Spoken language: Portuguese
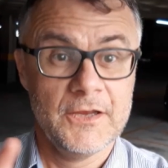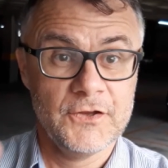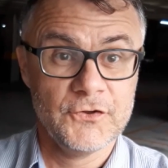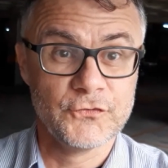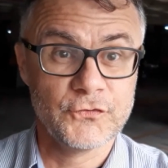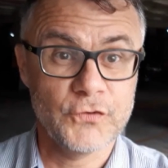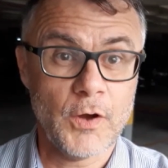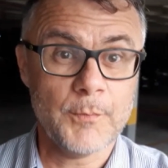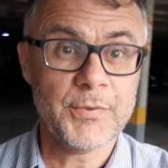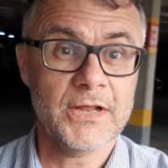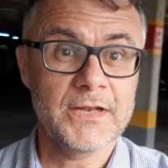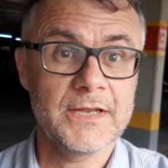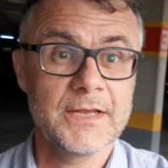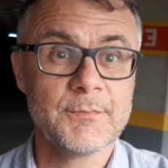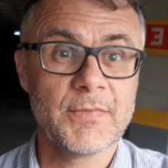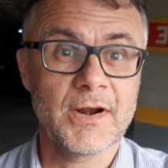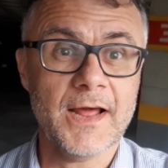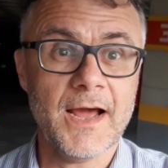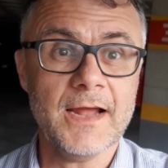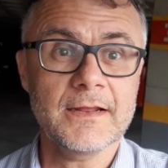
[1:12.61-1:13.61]
E só para
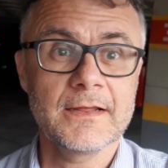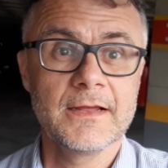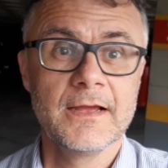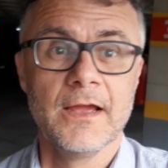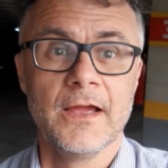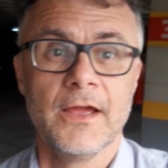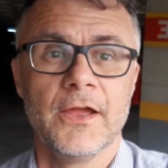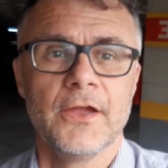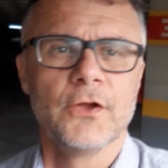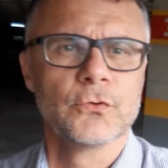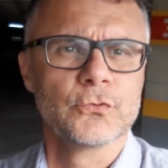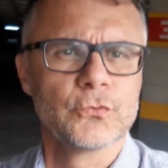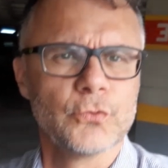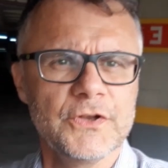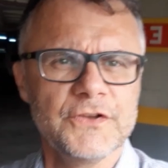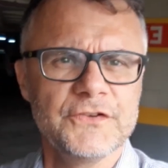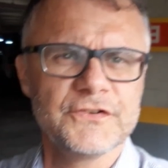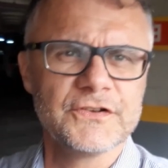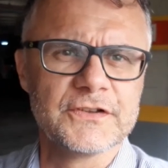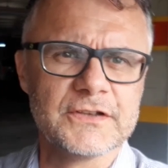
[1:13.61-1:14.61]
lembrar, eu estou
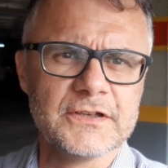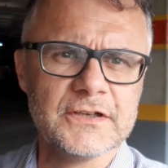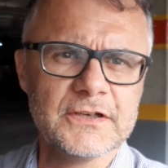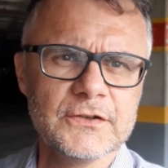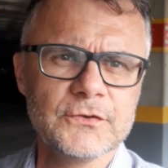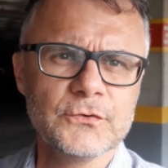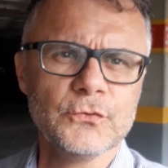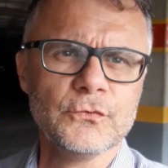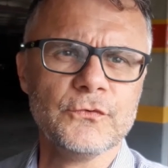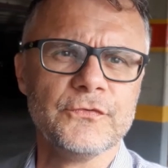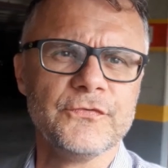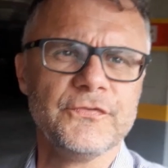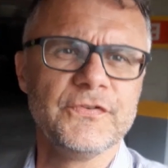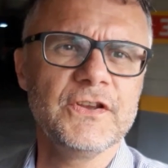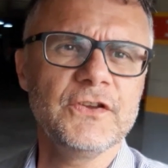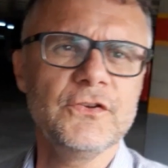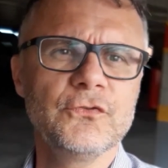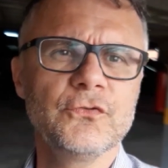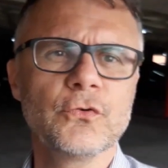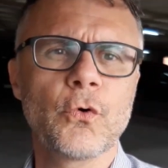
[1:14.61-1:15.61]
editando um
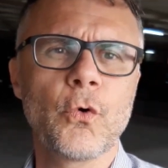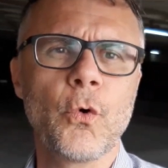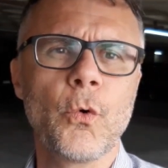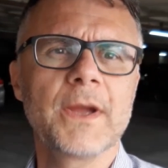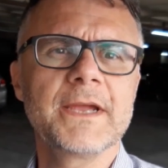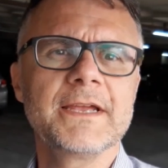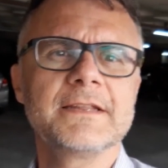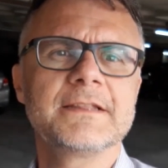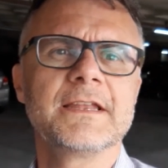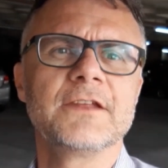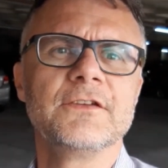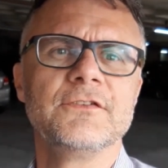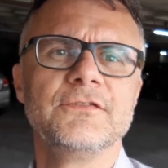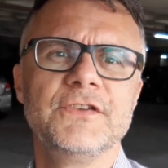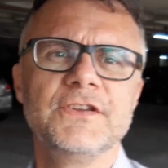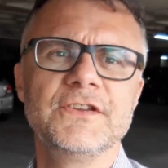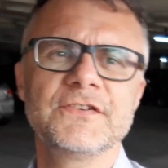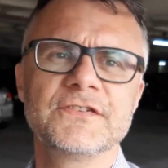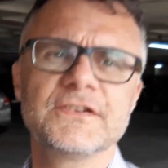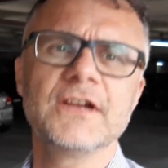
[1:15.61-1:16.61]
vídeo com a
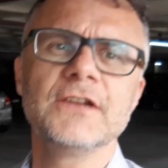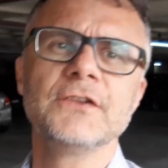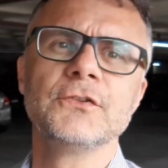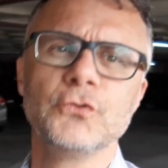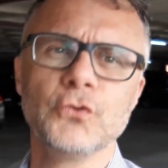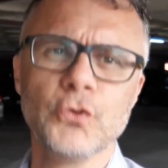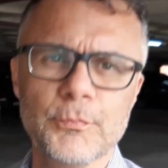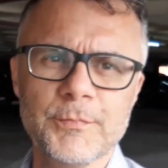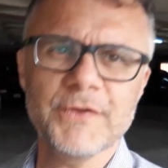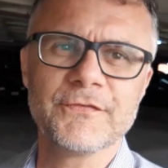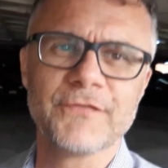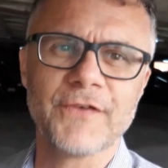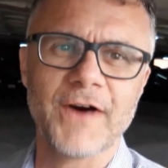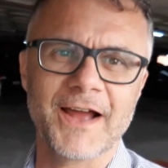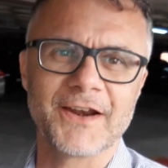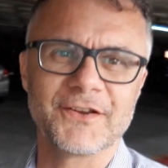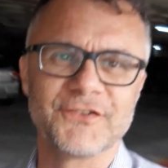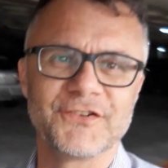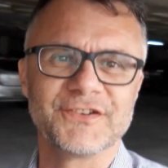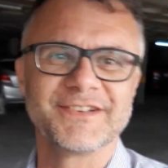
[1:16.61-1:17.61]
entrevista do
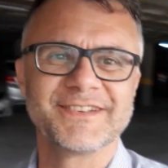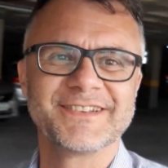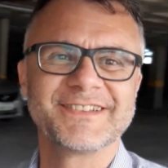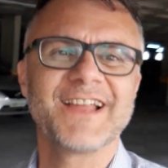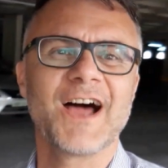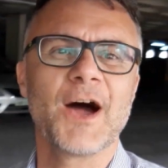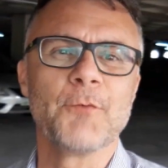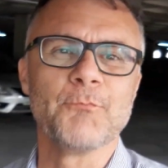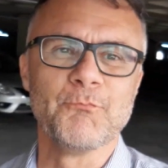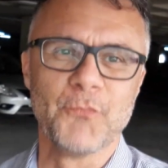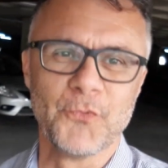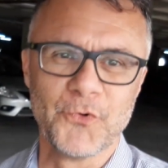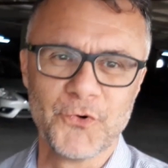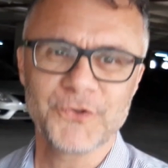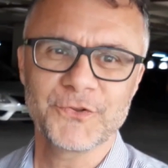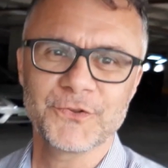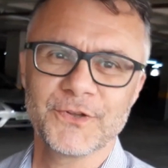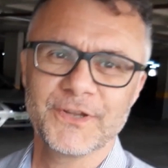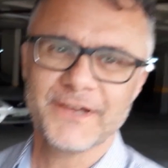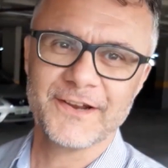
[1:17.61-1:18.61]
Mivard. Está
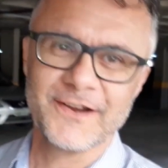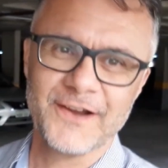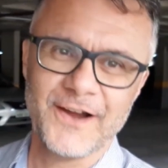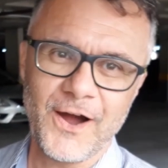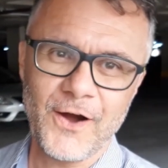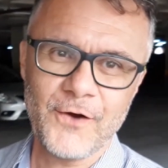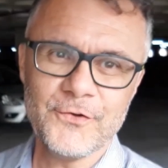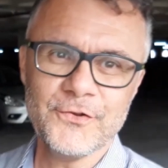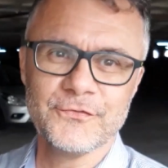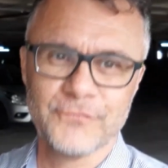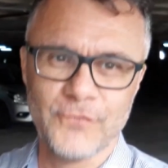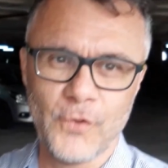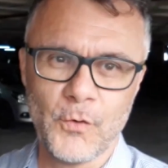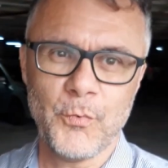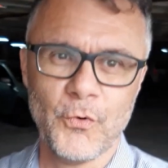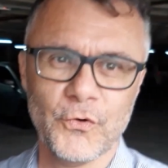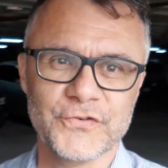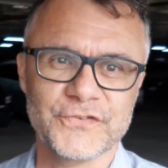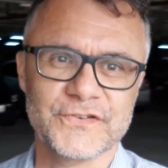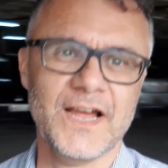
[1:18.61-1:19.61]
muito legal e vou
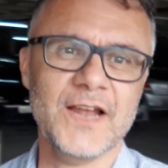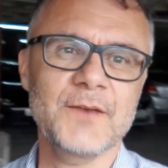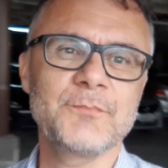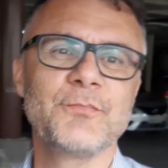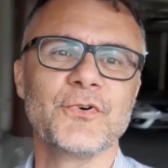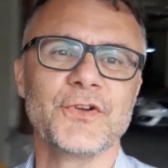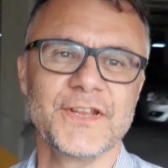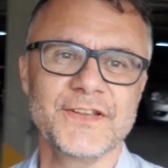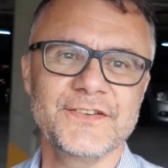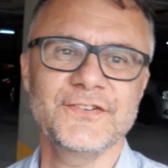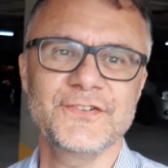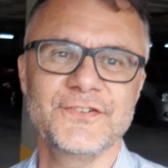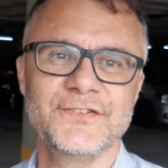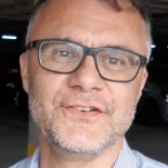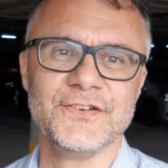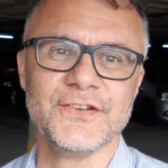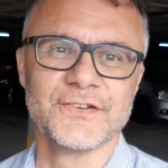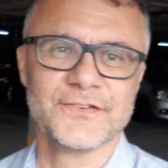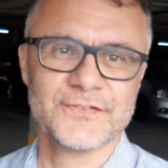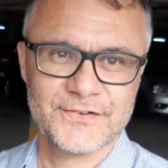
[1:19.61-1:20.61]
postar por esses
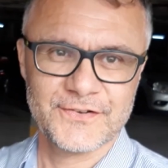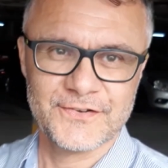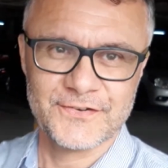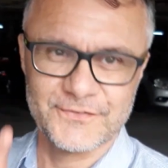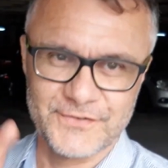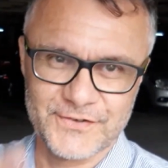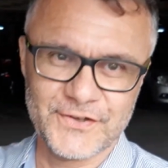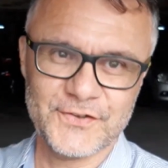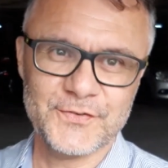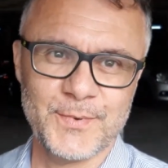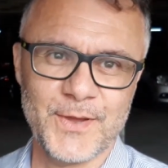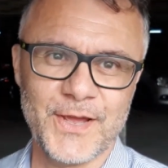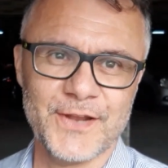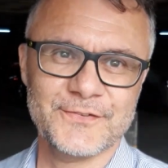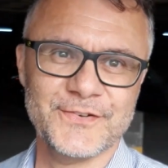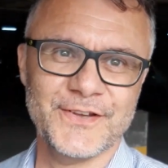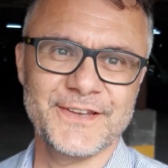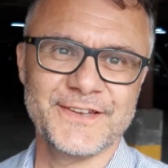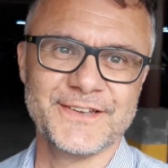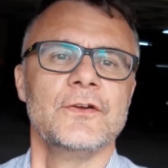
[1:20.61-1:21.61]
dias. Fica
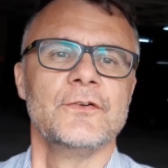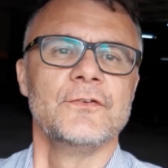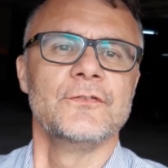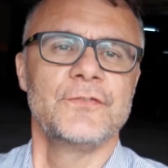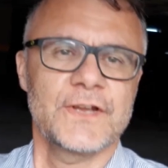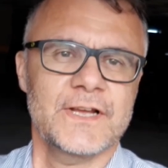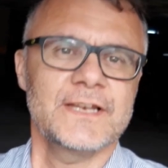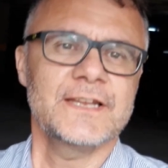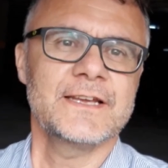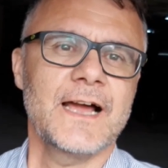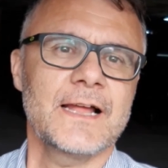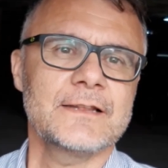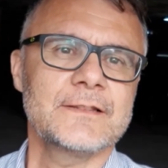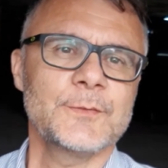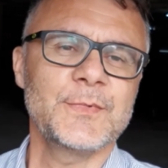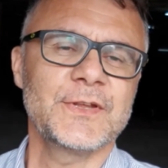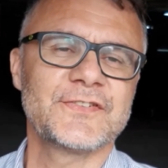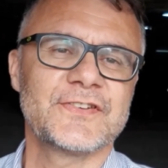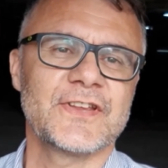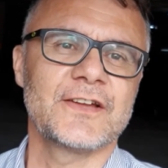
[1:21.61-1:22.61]
esperto aí. Fica ligado na
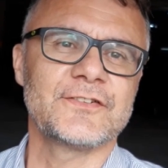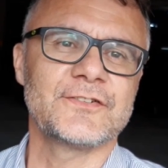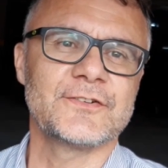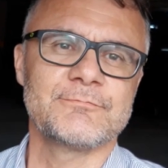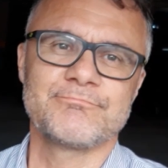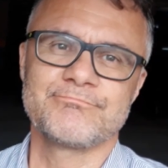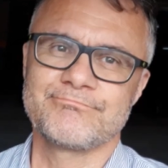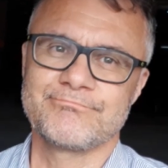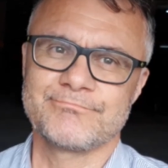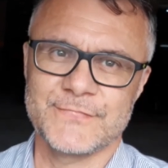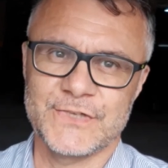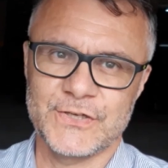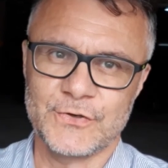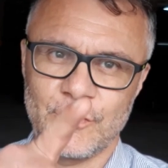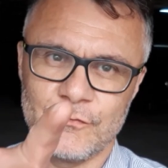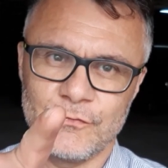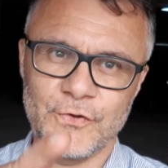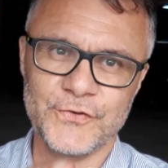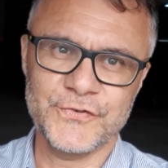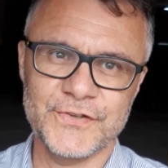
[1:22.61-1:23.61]
mensagem.
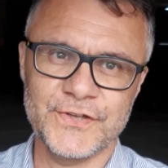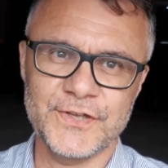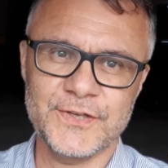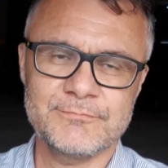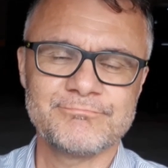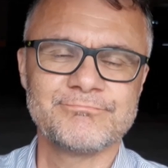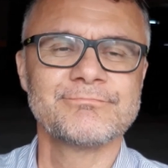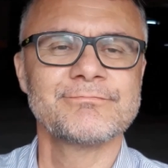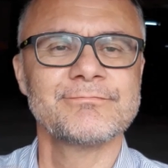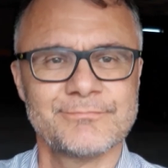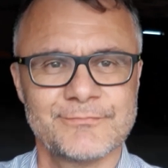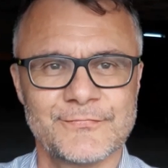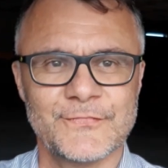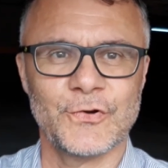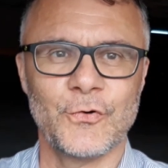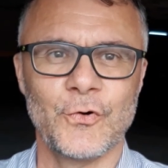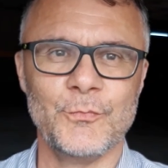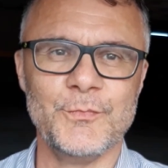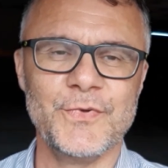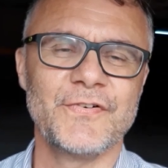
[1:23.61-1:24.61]
com você,
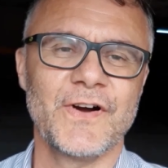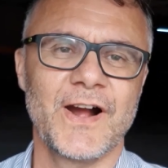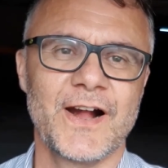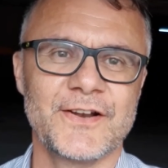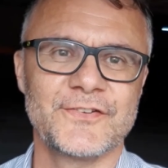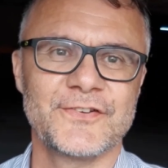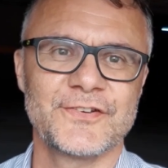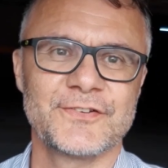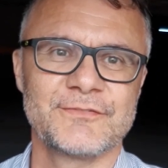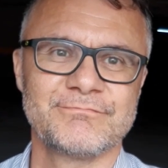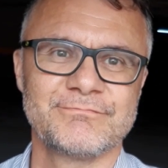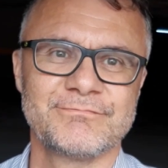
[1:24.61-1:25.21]
o Mivard.